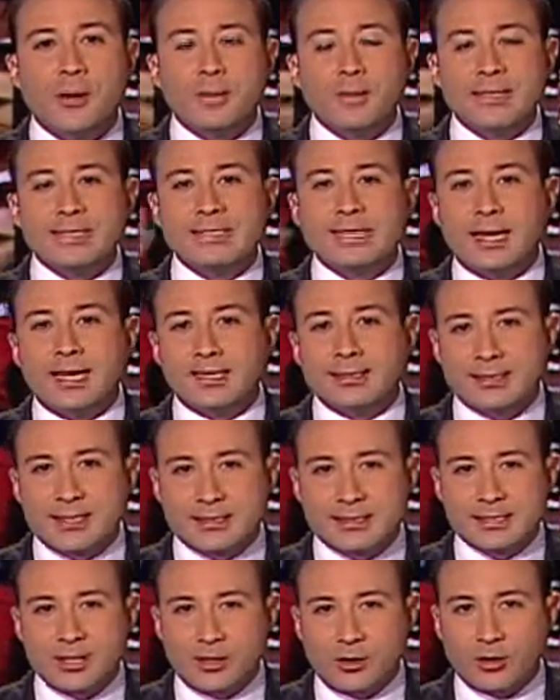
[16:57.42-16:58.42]
mensajes
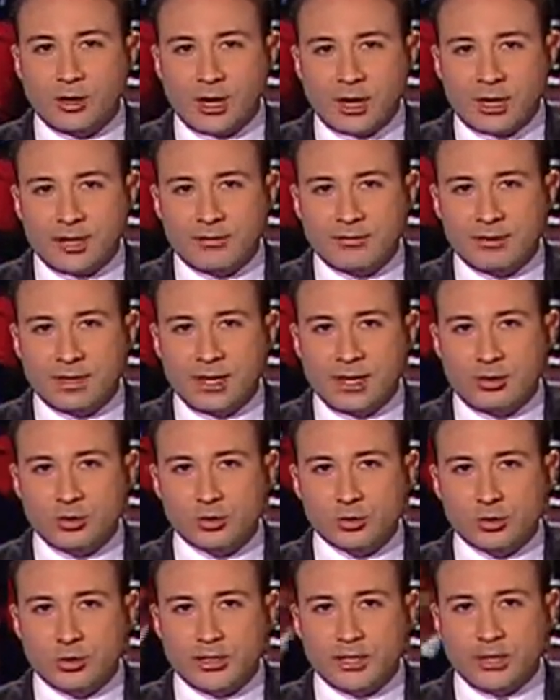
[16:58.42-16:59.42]
a esta hora que envían
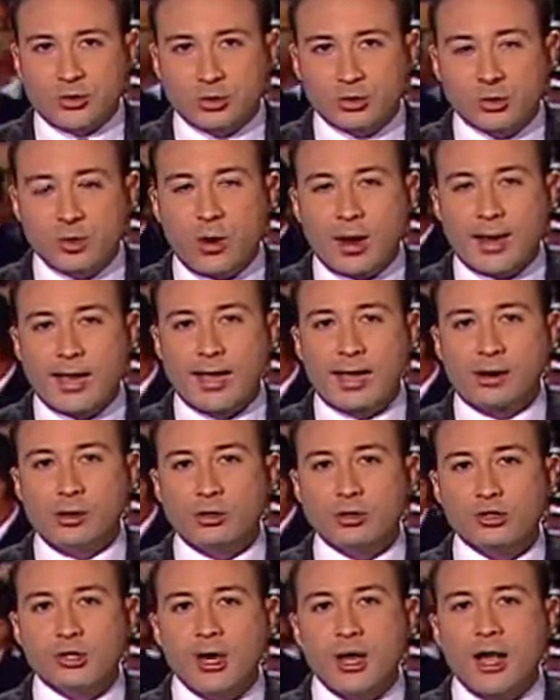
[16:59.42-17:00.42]
los tuiteros. Juan Carlos